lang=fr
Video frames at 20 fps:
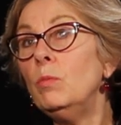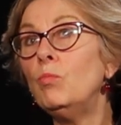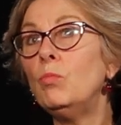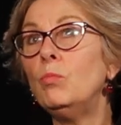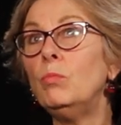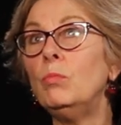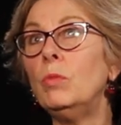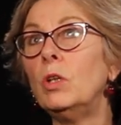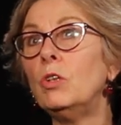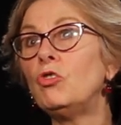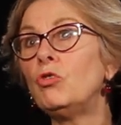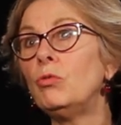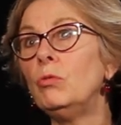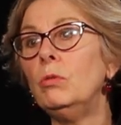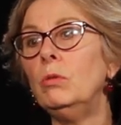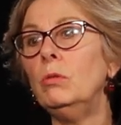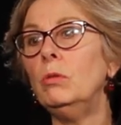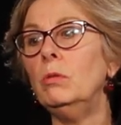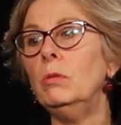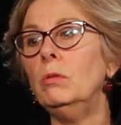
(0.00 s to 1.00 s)
moi
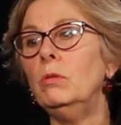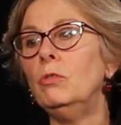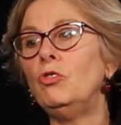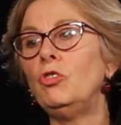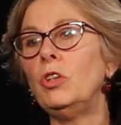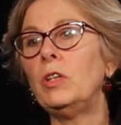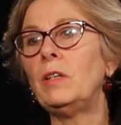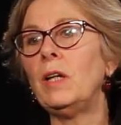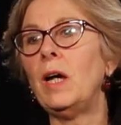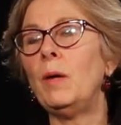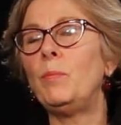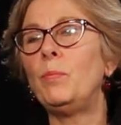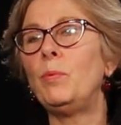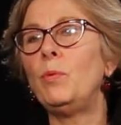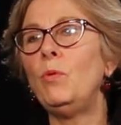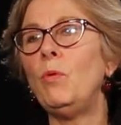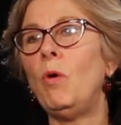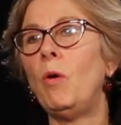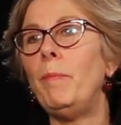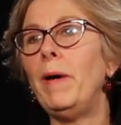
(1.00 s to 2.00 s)
j'étais un
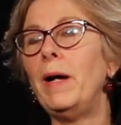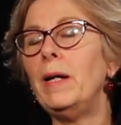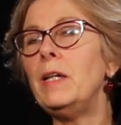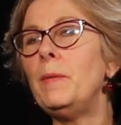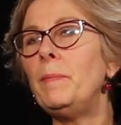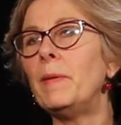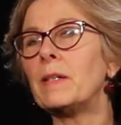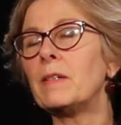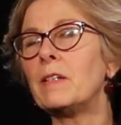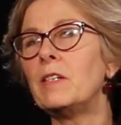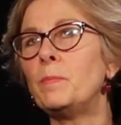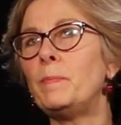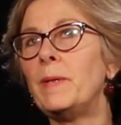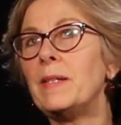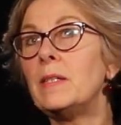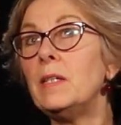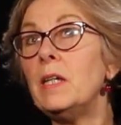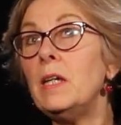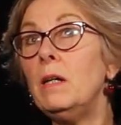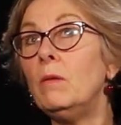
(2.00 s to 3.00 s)
peu emballée par ce qui se
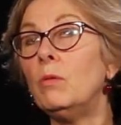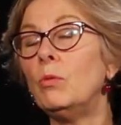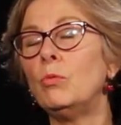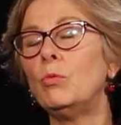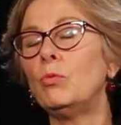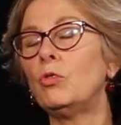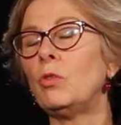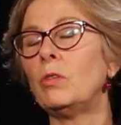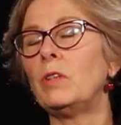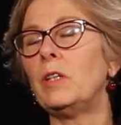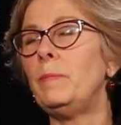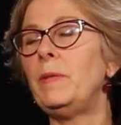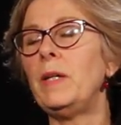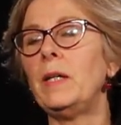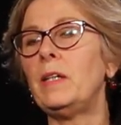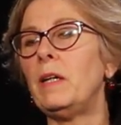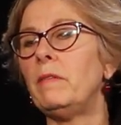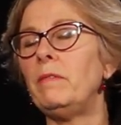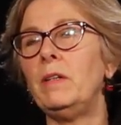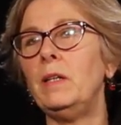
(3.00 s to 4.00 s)
passait. On sentait
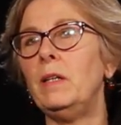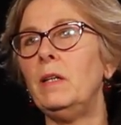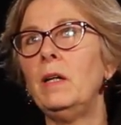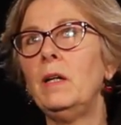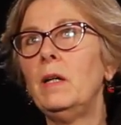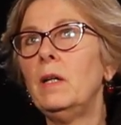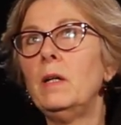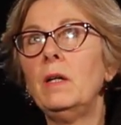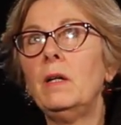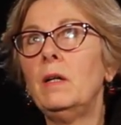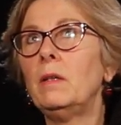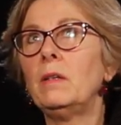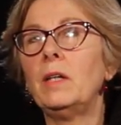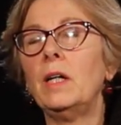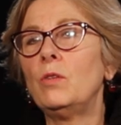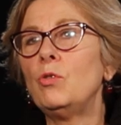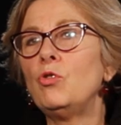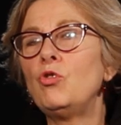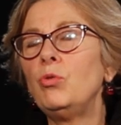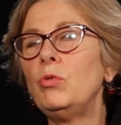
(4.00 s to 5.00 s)
bien qu'il y avait
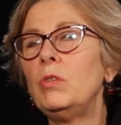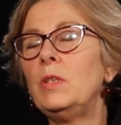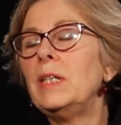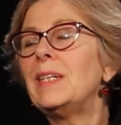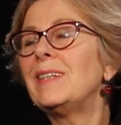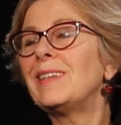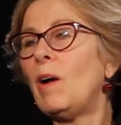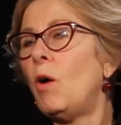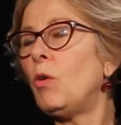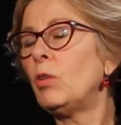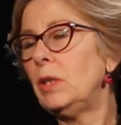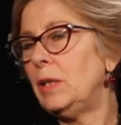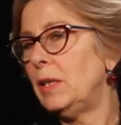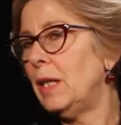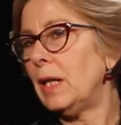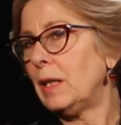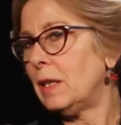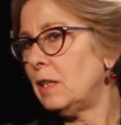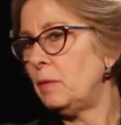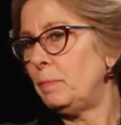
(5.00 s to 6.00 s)
quelque chose
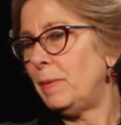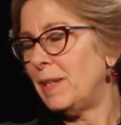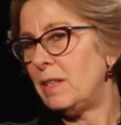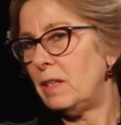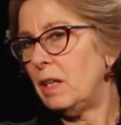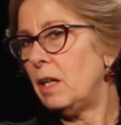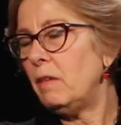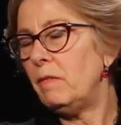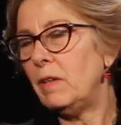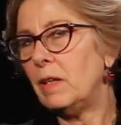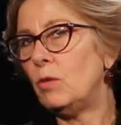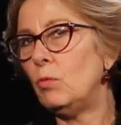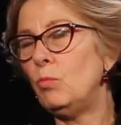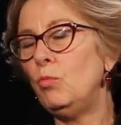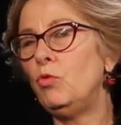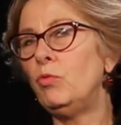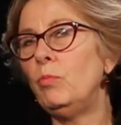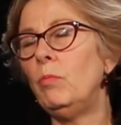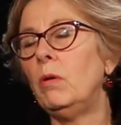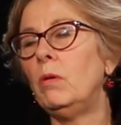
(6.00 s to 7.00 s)
d'extraordinaire qui se passait avec le
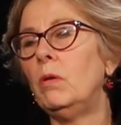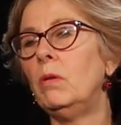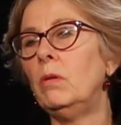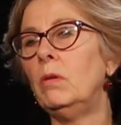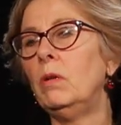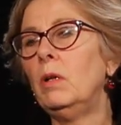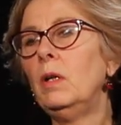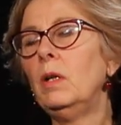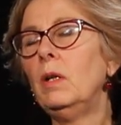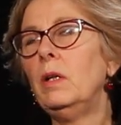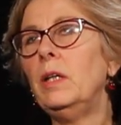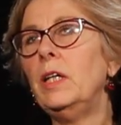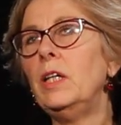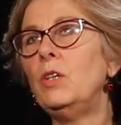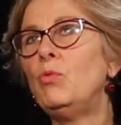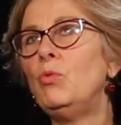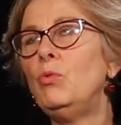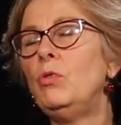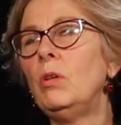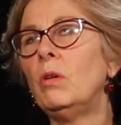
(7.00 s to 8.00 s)
mouvement
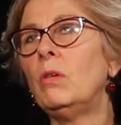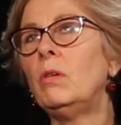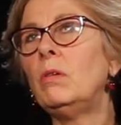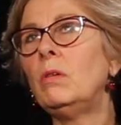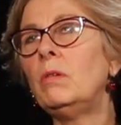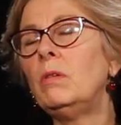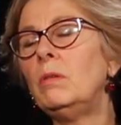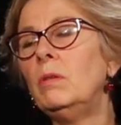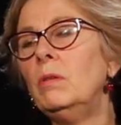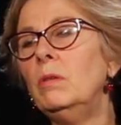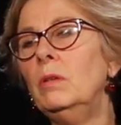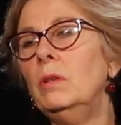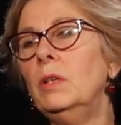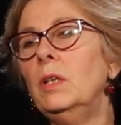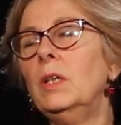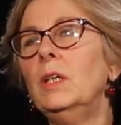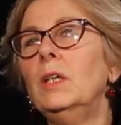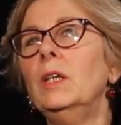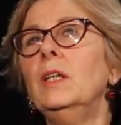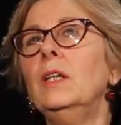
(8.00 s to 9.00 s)
étudiant.
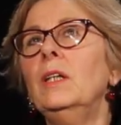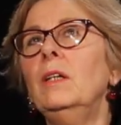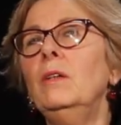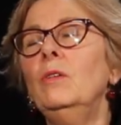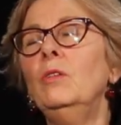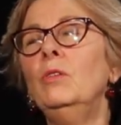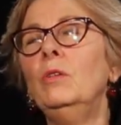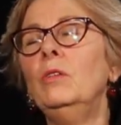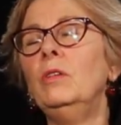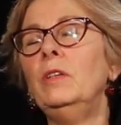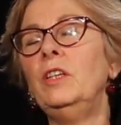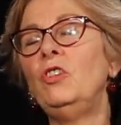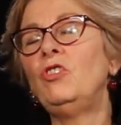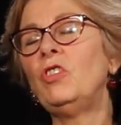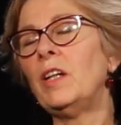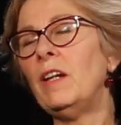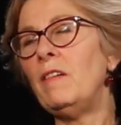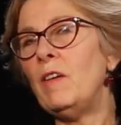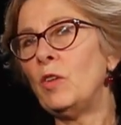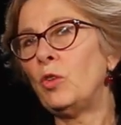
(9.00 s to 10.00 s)
Euh,
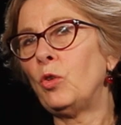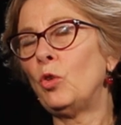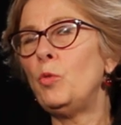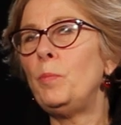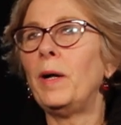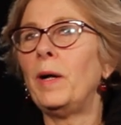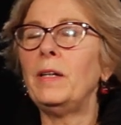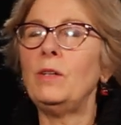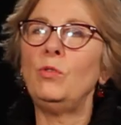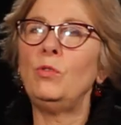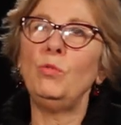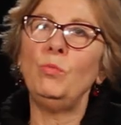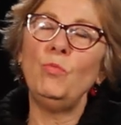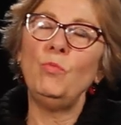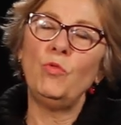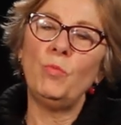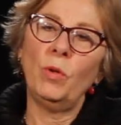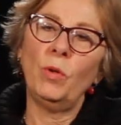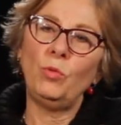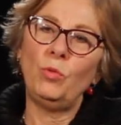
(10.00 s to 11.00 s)
déjà, on avait entendu parler du
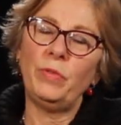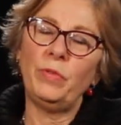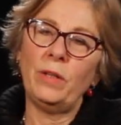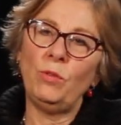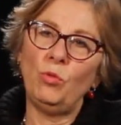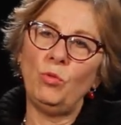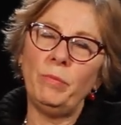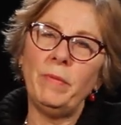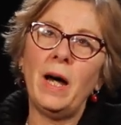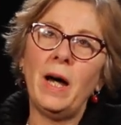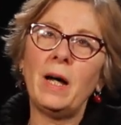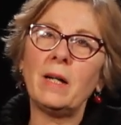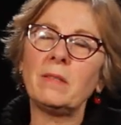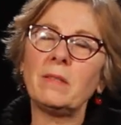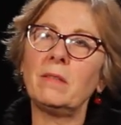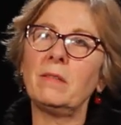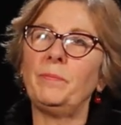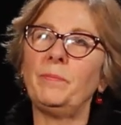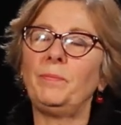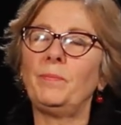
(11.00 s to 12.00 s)
mouvement du 22
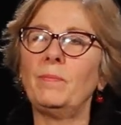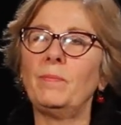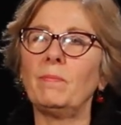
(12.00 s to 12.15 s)
mars